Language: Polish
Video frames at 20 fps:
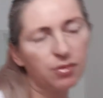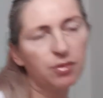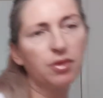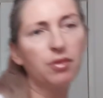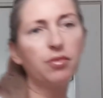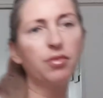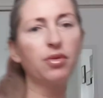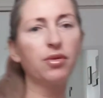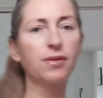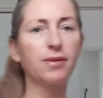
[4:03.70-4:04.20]

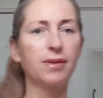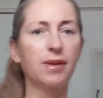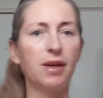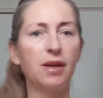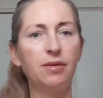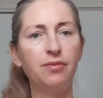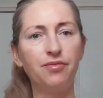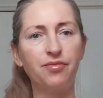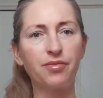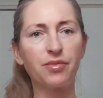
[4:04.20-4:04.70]
sobie
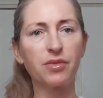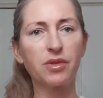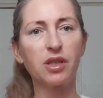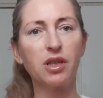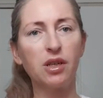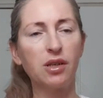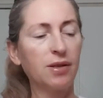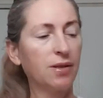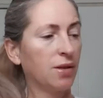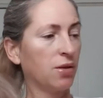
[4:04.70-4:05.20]
bluzę.
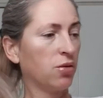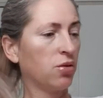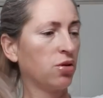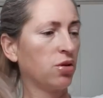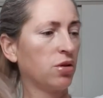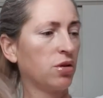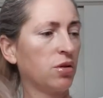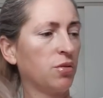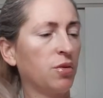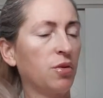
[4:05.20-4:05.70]

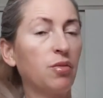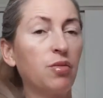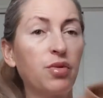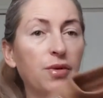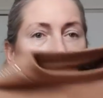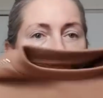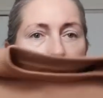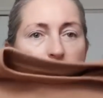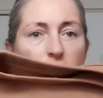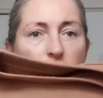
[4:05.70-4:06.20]
Założę sobie
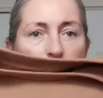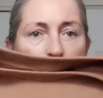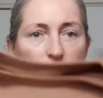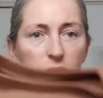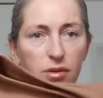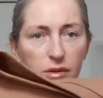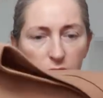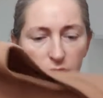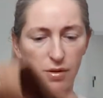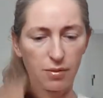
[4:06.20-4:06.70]
bluzę
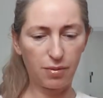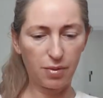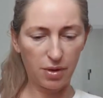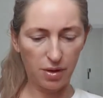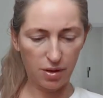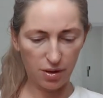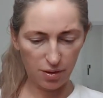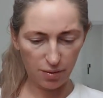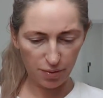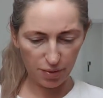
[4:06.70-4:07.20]
tą z
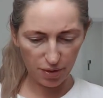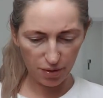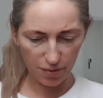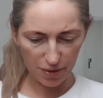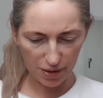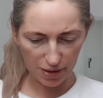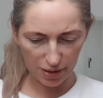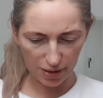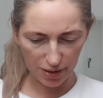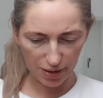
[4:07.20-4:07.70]
e,
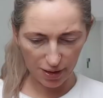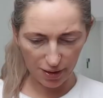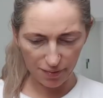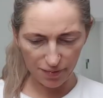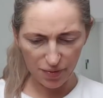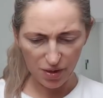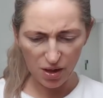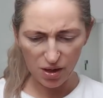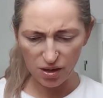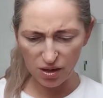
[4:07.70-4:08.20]

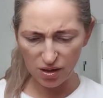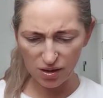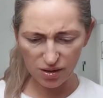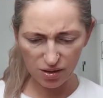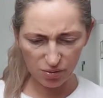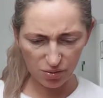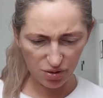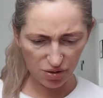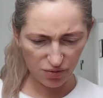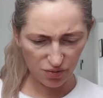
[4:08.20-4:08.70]
Primarka. Nie
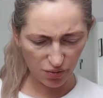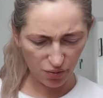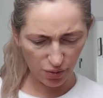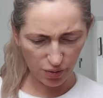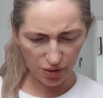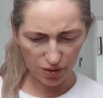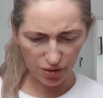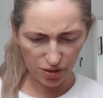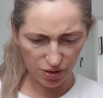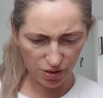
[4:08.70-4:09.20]
chcę mi się w
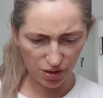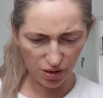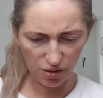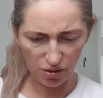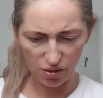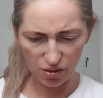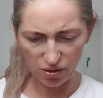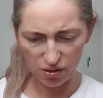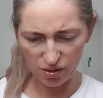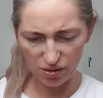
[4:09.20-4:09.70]
ogóle
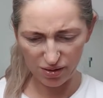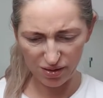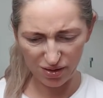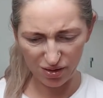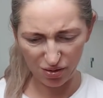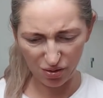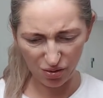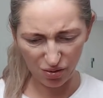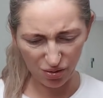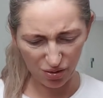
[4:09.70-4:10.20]
dzisiaj e,
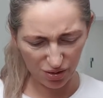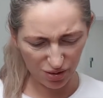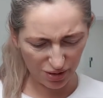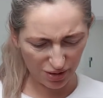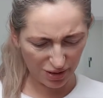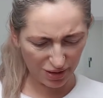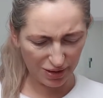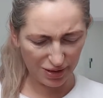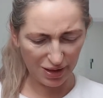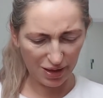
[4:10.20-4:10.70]
stroić i
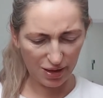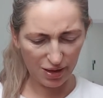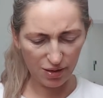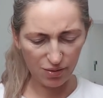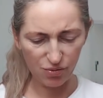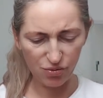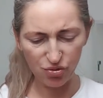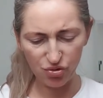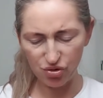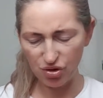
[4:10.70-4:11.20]
tak
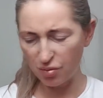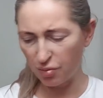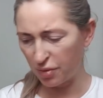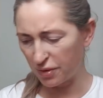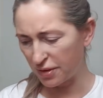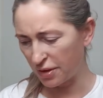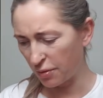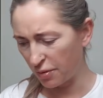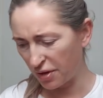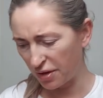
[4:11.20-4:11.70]
dalej. Muszę
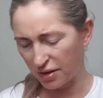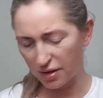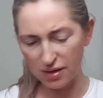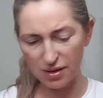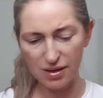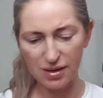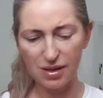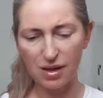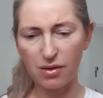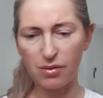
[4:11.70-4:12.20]

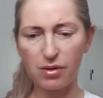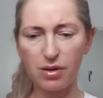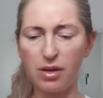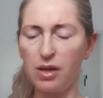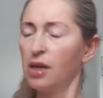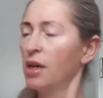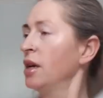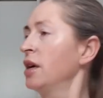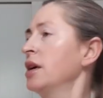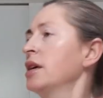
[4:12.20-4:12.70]
pozamiatać
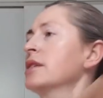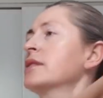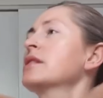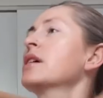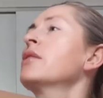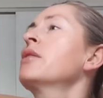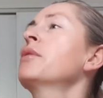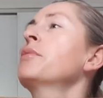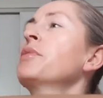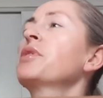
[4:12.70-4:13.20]
cały, e,
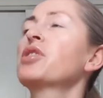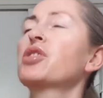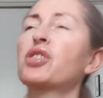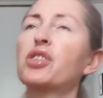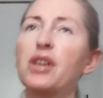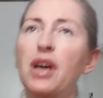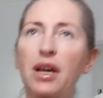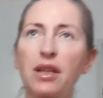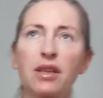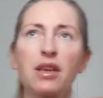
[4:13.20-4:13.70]
całe
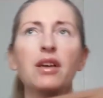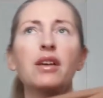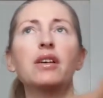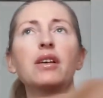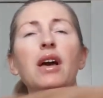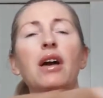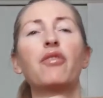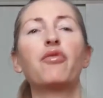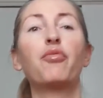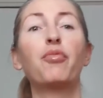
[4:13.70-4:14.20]

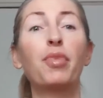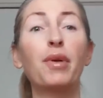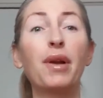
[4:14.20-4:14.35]
mieszkanie, a w